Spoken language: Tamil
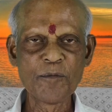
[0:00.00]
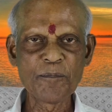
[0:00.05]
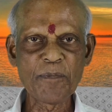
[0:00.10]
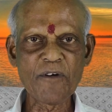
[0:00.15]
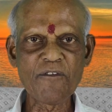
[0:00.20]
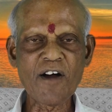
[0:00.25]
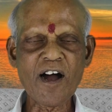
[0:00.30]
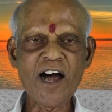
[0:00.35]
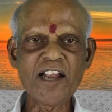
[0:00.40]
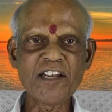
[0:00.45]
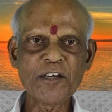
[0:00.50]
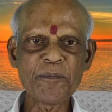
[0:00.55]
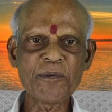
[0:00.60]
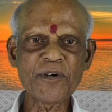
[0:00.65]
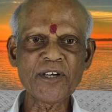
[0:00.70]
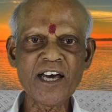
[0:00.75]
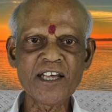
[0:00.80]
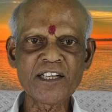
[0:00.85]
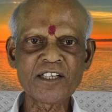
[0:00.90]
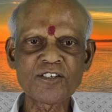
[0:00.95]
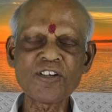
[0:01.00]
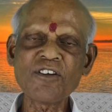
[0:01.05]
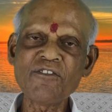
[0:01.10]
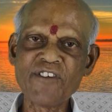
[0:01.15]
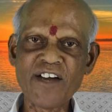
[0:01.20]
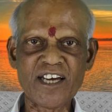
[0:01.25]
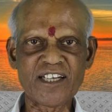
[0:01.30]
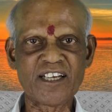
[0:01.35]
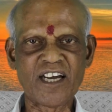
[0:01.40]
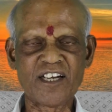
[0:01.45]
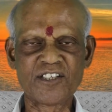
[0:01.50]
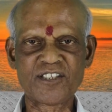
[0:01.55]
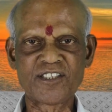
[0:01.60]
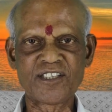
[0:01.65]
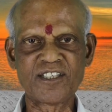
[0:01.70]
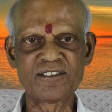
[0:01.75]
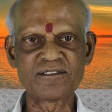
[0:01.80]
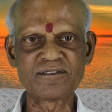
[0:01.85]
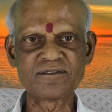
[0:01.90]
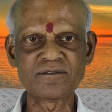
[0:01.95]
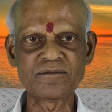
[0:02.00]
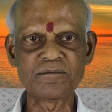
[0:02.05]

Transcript: இப்போ வாலிபனாக இருக்கிறோம் வேறு அணுக்கள்